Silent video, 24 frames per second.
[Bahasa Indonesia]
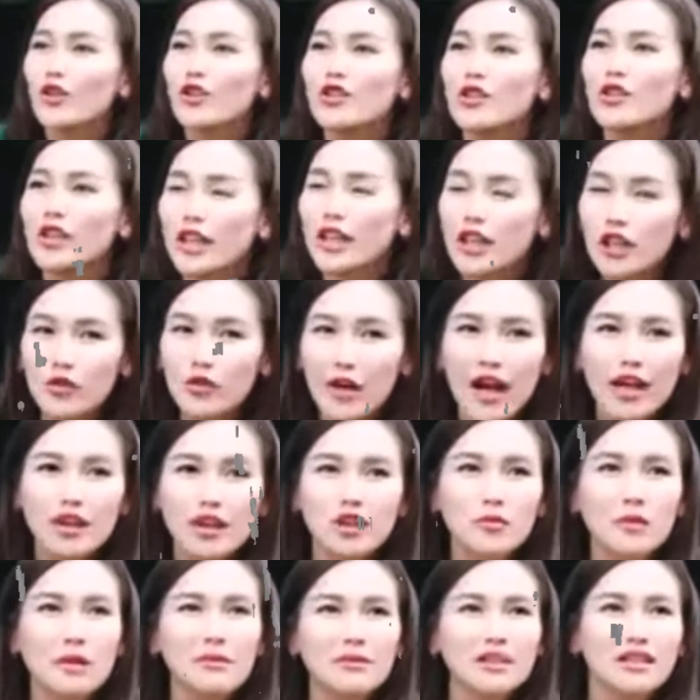Kalau gue juga gitu,
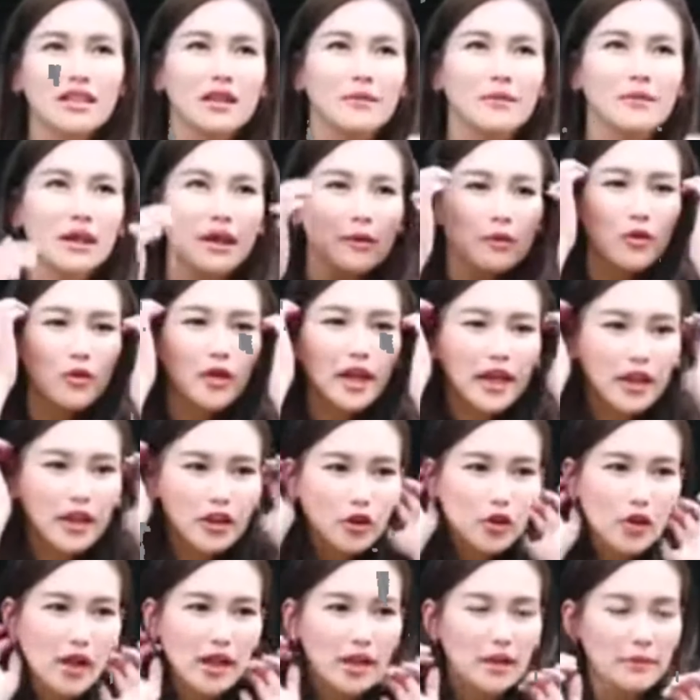ah, cuma masa nama ibu
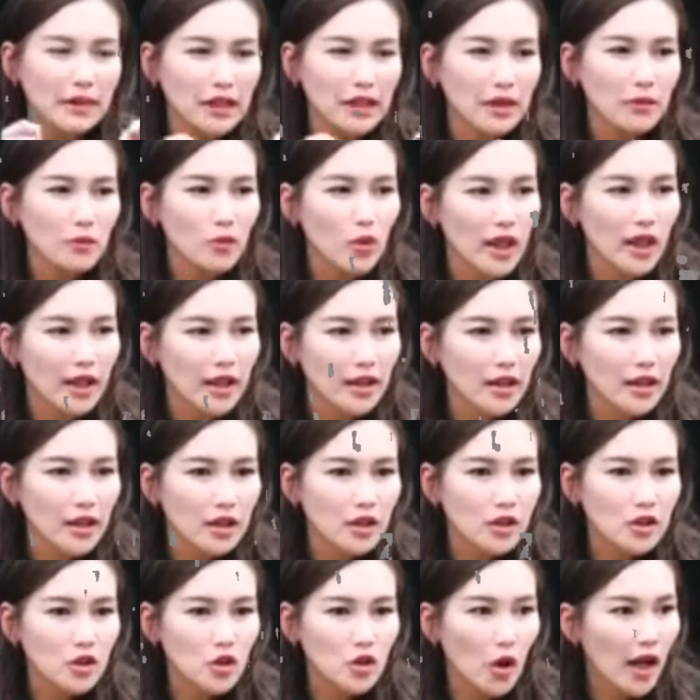kayak gitu doang. Yang penting buat
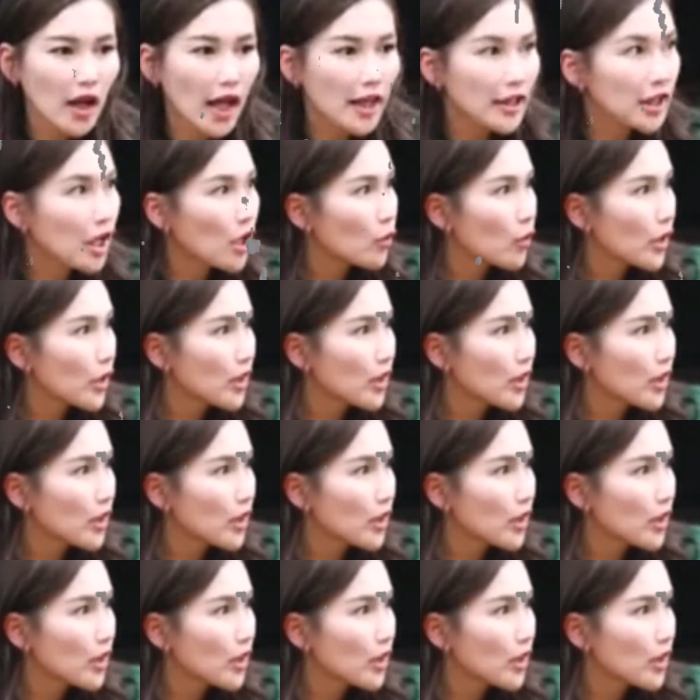sekolah anak